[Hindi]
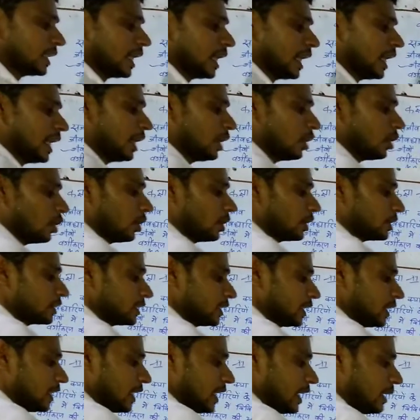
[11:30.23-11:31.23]
क्या है और
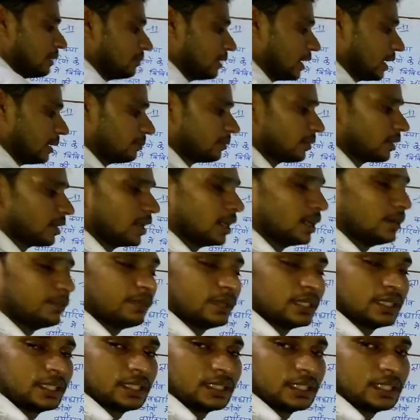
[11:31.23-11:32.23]
त्रिनाम नामकरण
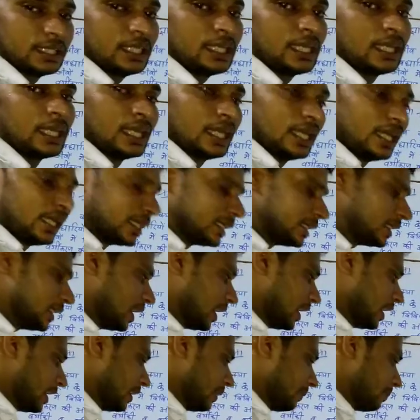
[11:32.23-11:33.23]
पद्धति
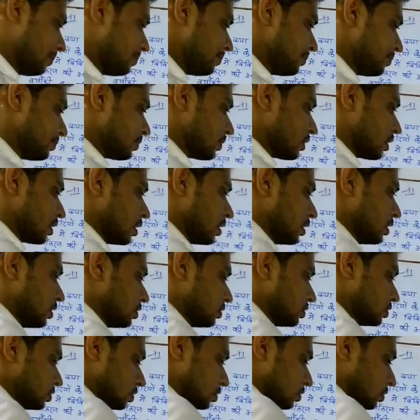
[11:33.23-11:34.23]
क्या है
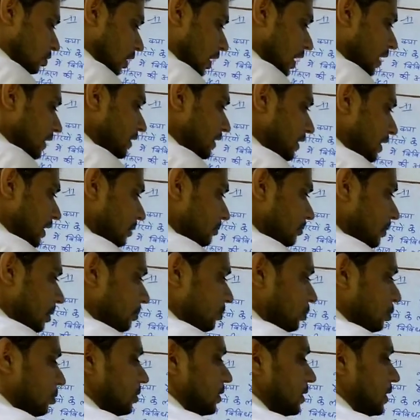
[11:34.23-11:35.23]
तो आइए हम
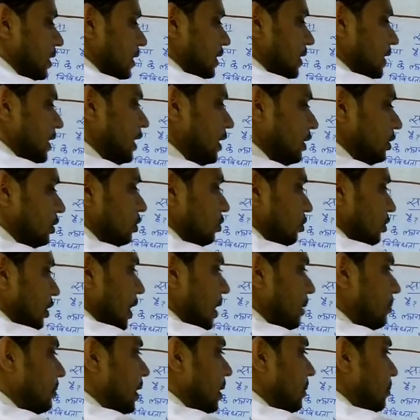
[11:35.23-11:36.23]
आपको बताते हैं
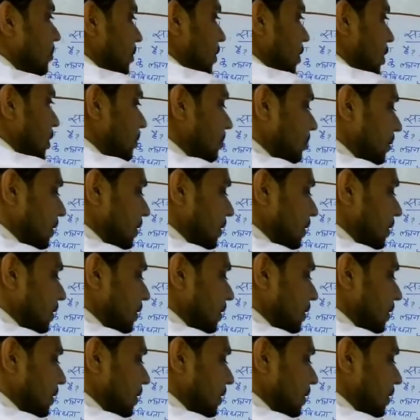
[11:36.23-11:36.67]
द्विनाम नामकरण